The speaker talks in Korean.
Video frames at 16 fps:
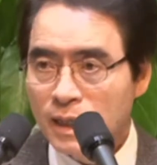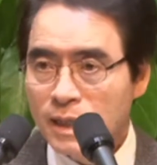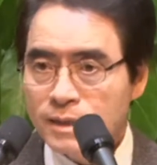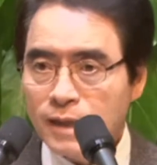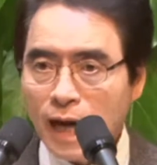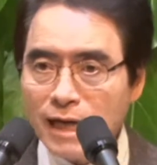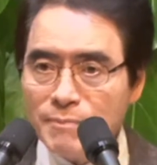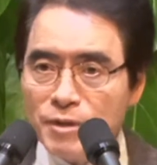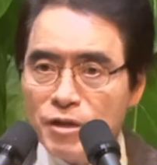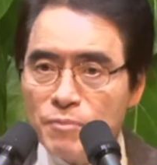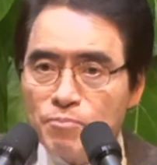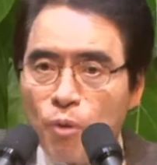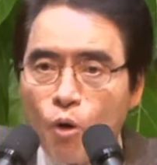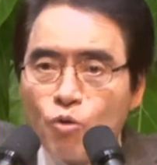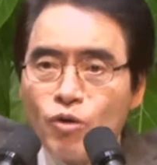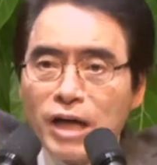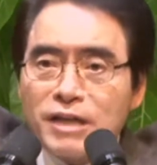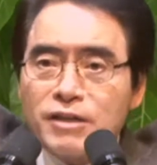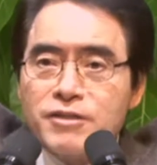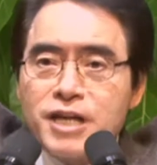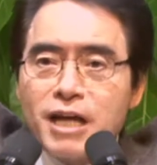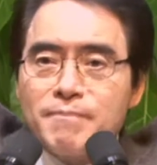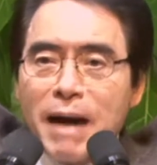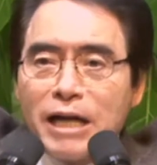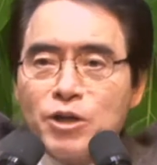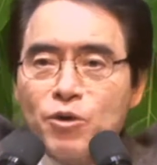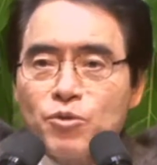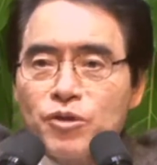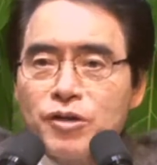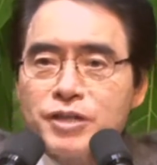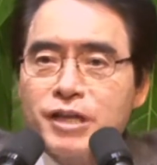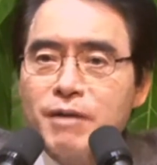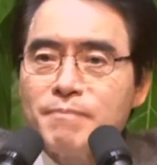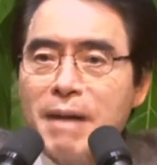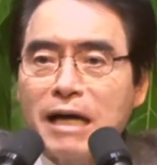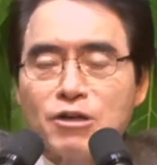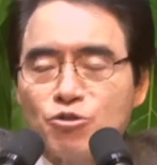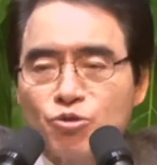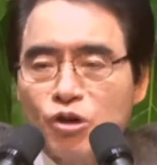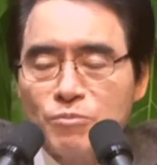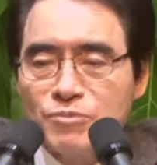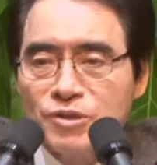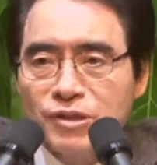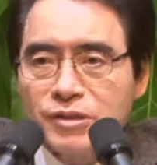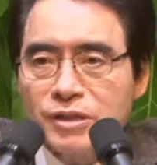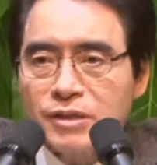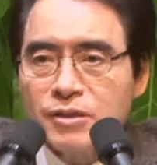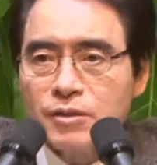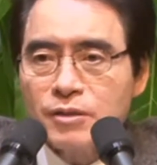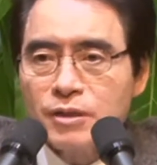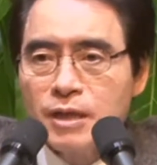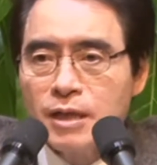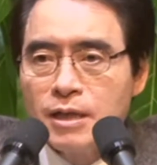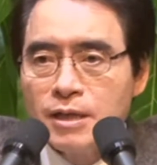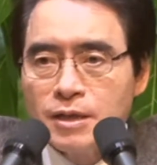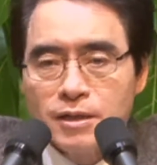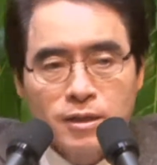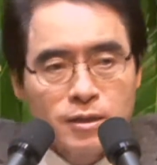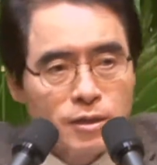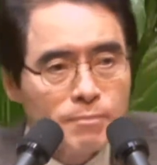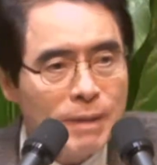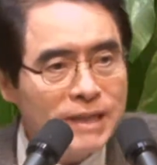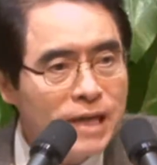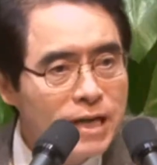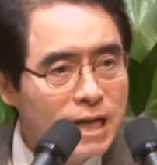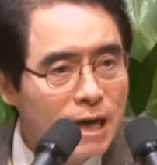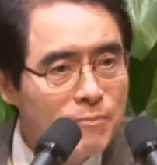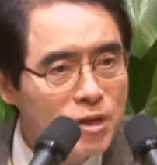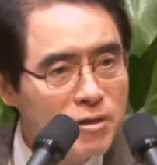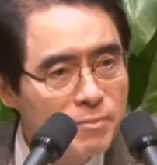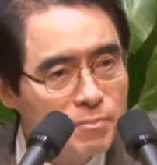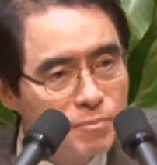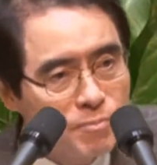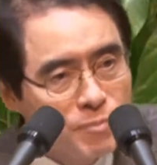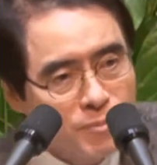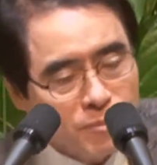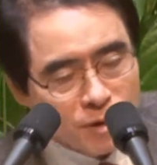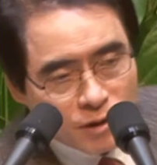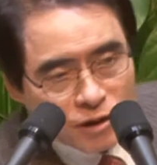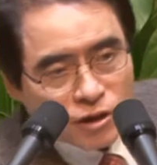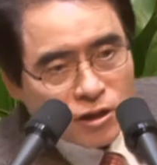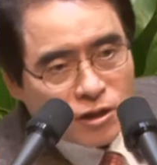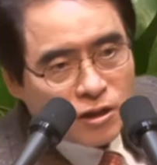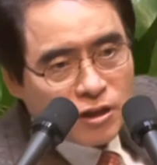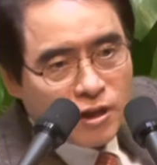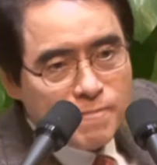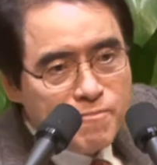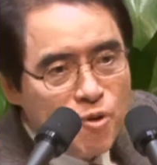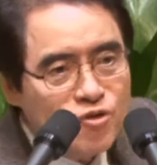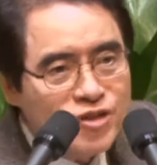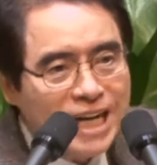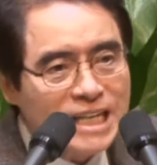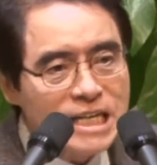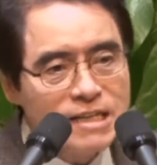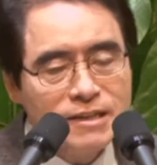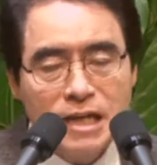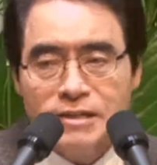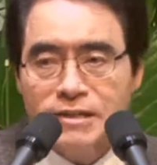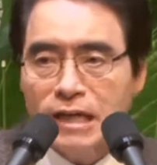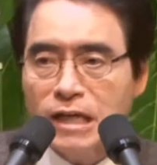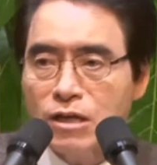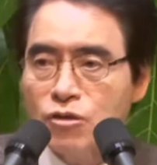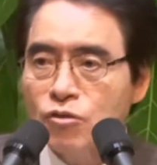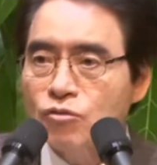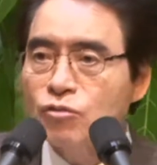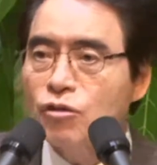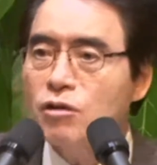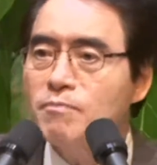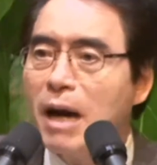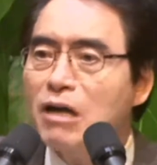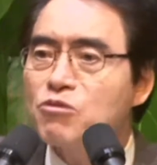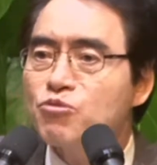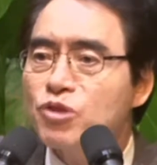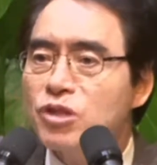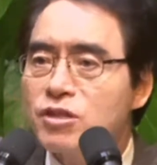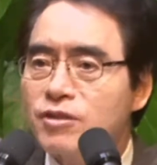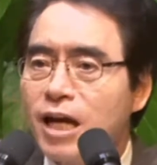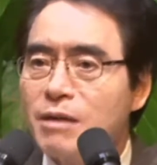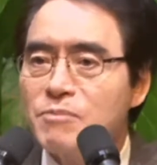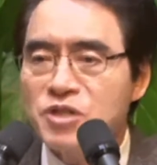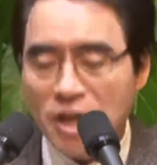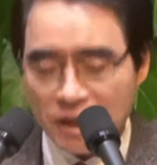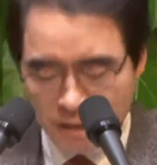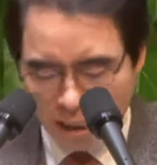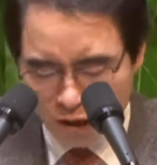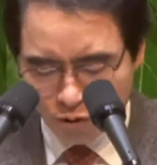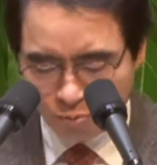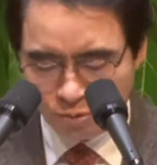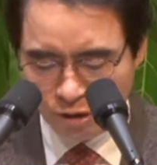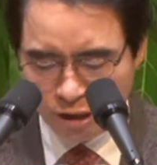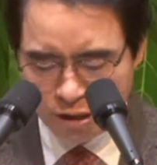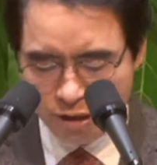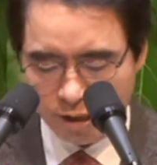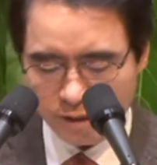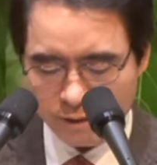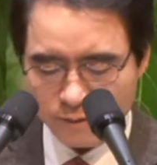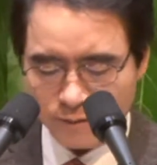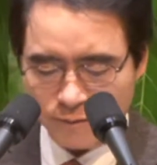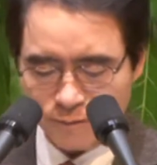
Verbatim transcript: 사람이 폭우가 그렇게 많이 오는 거 이거 막을 수가 없는 거예요 바다에 가면은 큰 풍랑이 일 때 있잖아요 그걸 막을 수 있는 사람이 세상에 없어 이게요